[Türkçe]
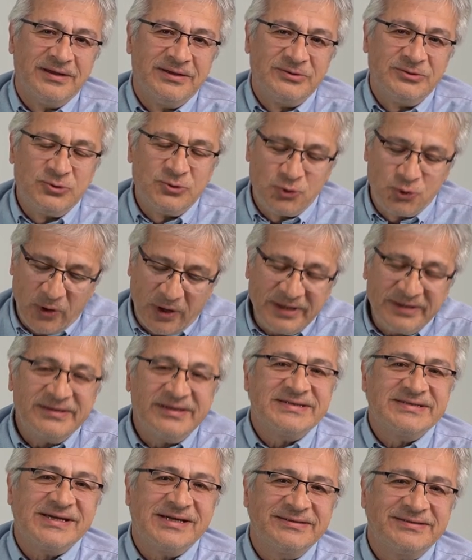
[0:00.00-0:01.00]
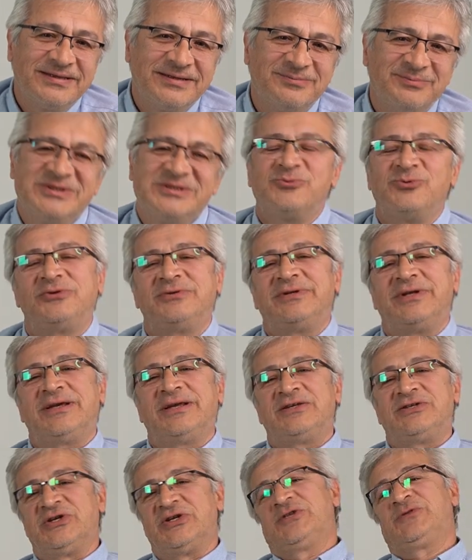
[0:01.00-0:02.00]
Şu anda zaten biz bununla
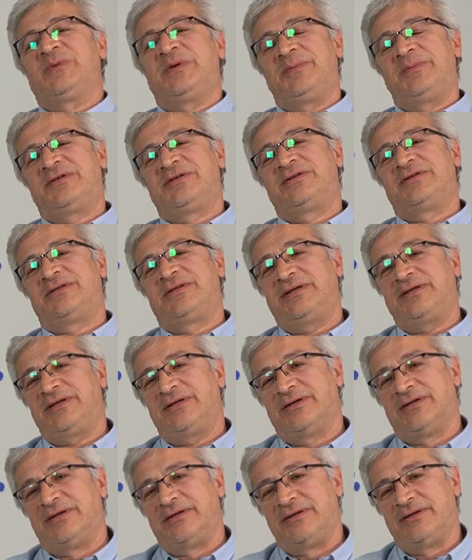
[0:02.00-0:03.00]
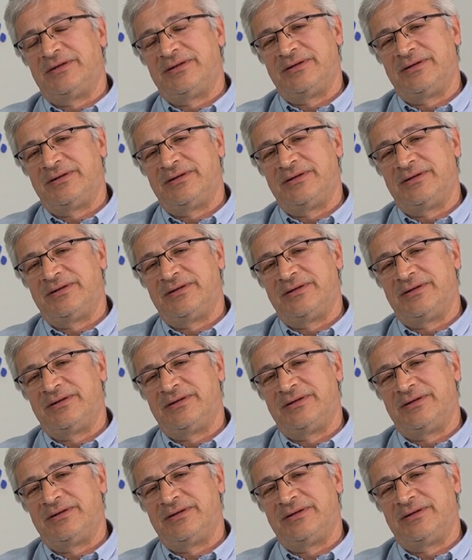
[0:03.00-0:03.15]
ilgili çalışmayı bitirdik. E,